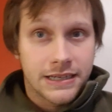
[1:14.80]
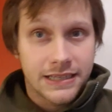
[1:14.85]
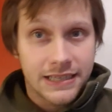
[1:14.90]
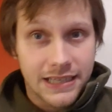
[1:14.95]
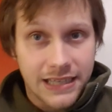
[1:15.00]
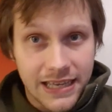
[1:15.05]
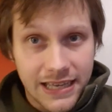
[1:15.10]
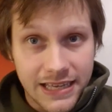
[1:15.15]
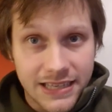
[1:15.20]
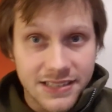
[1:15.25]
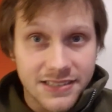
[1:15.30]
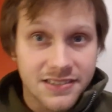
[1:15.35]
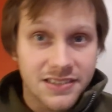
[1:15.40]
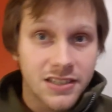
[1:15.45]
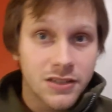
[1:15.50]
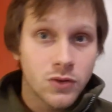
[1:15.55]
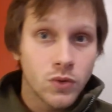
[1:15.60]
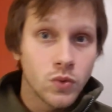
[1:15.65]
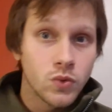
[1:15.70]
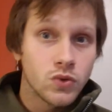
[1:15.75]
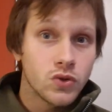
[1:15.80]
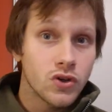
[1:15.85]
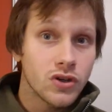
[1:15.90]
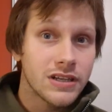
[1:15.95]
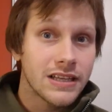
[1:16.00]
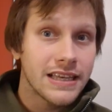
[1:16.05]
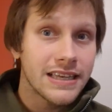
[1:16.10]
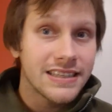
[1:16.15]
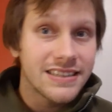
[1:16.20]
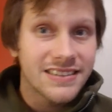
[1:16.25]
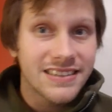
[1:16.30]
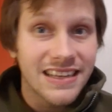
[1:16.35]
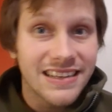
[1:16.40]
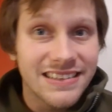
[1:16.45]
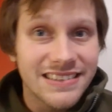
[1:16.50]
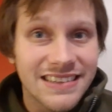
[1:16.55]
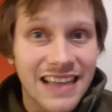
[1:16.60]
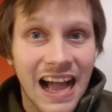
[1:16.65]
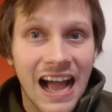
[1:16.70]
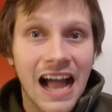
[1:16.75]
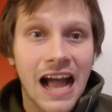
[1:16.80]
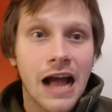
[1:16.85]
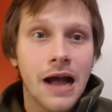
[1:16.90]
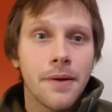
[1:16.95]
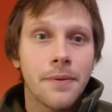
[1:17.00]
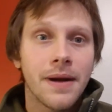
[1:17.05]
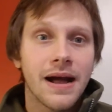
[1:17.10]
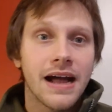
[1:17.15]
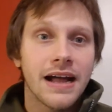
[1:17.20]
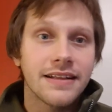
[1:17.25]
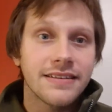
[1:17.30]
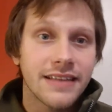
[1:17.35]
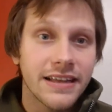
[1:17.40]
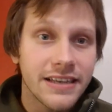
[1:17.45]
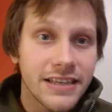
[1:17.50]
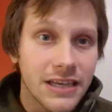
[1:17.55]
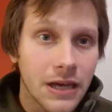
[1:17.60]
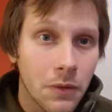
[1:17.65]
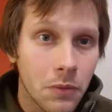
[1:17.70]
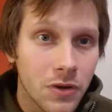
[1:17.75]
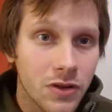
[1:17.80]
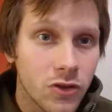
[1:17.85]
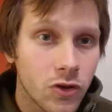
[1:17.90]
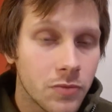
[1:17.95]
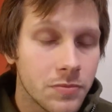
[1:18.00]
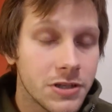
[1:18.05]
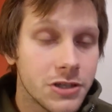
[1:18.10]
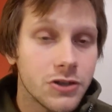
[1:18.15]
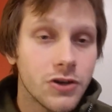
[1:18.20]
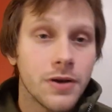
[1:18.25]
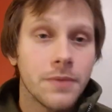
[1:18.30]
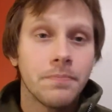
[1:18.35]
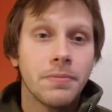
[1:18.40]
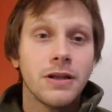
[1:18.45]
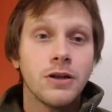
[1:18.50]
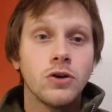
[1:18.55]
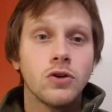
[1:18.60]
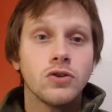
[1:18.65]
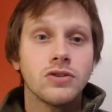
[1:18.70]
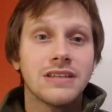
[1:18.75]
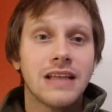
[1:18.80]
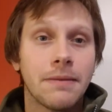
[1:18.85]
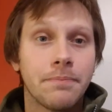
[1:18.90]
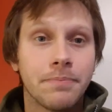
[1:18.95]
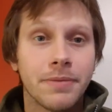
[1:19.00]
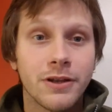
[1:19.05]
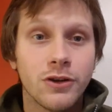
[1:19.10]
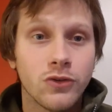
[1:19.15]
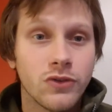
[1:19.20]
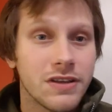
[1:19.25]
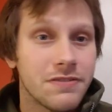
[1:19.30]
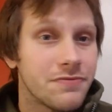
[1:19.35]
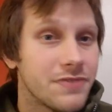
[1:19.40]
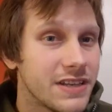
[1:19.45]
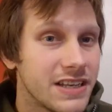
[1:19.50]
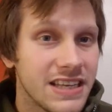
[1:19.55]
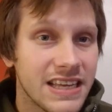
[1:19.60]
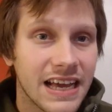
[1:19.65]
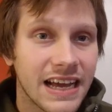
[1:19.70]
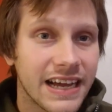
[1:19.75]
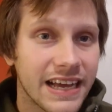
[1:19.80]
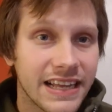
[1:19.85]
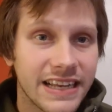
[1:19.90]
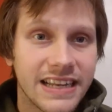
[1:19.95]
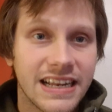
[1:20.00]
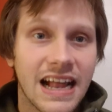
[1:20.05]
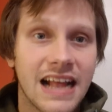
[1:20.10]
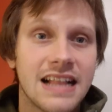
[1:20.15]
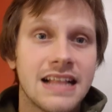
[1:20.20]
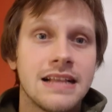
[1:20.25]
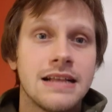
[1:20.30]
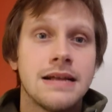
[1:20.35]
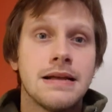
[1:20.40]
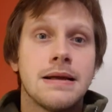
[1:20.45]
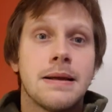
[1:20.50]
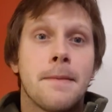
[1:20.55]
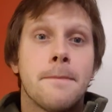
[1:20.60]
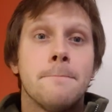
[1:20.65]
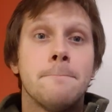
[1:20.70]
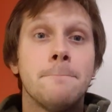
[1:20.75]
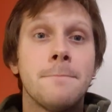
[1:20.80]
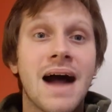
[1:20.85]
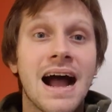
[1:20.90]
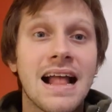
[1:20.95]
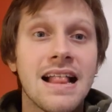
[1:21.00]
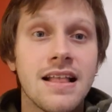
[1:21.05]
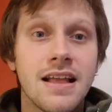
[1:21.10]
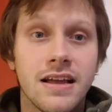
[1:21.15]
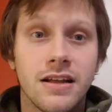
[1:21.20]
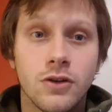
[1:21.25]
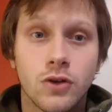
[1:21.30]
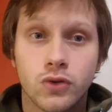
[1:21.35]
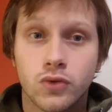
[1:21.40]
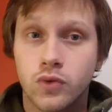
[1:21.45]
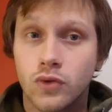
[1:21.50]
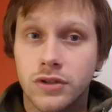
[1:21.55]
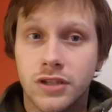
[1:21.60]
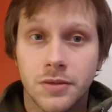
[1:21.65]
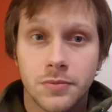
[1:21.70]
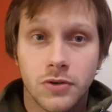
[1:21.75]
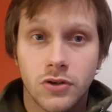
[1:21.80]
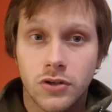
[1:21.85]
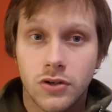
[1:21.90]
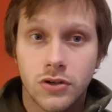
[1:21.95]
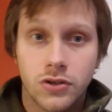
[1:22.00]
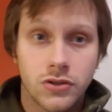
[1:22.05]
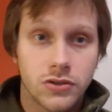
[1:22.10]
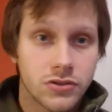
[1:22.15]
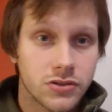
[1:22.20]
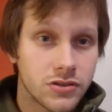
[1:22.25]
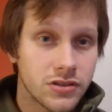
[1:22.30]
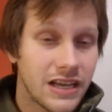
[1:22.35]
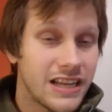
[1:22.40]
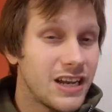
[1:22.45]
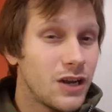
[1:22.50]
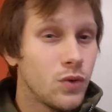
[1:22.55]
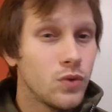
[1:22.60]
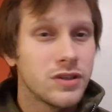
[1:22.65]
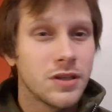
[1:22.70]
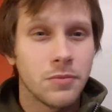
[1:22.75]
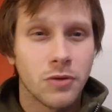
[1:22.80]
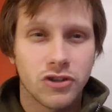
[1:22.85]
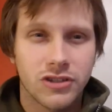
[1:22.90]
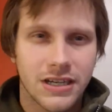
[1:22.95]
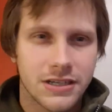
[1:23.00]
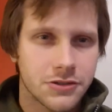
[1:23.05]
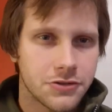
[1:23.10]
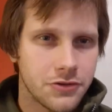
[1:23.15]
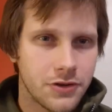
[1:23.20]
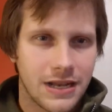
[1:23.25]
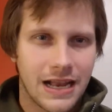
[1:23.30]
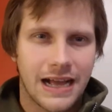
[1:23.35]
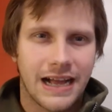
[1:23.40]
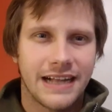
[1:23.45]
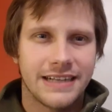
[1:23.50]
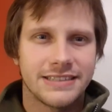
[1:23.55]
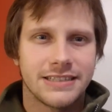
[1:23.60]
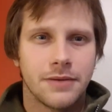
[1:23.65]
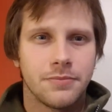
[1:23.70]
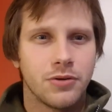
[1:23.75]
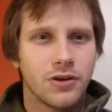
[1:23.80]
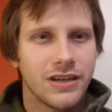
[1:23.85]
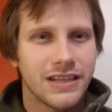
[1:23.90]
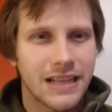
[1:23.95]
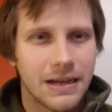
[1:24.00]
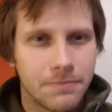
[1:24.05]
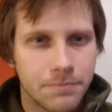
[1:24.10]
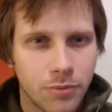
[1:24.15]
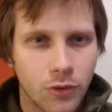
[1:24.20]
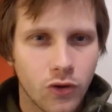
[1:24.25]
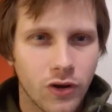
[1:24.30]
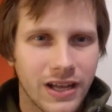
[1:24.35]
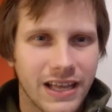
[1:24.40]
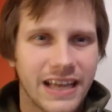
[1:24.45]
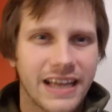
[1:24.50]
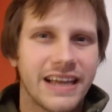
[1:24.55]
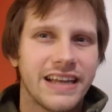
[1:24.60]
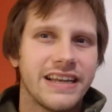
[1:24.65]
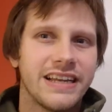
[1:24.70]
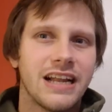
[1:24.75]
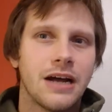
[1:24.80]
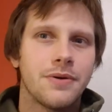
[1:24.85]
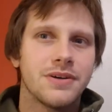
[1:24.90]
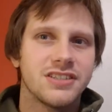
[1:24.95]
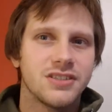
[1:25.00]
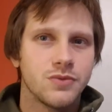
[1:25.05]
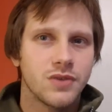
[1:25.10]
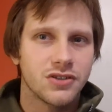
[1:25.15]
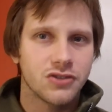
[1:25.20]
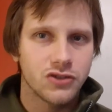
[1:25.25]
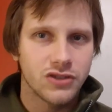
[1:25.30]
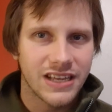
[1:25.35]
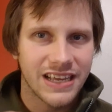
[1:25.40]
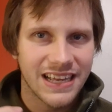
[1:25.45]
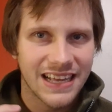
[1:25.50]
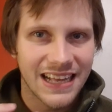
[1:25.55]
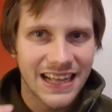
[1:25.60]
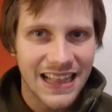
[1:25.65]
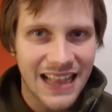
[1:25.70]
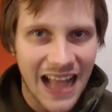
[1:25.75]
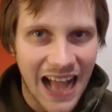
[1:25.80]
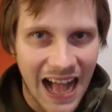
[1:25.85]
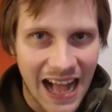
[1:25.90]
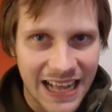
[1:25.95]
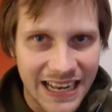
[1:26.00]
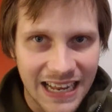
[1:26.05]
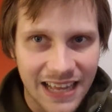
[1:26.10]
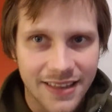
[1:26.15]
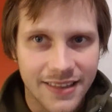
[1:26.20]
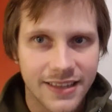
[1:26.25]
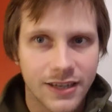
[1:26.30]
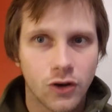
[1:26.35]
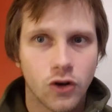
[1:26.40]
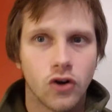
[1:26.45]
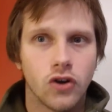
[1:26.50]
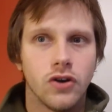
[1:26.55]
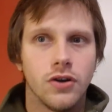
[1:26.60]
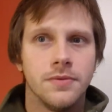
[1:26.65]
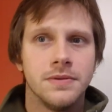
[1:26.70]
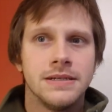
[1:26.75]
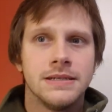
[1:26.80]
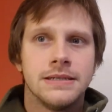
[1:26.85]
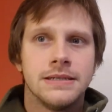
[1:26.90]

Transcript: que Instituto que intentaba, tenía buen dominio de pelota, pero definía en general mal en los últimos en el último tercio de la cancha, porque tampoco es que generaba situaciones claras de gol.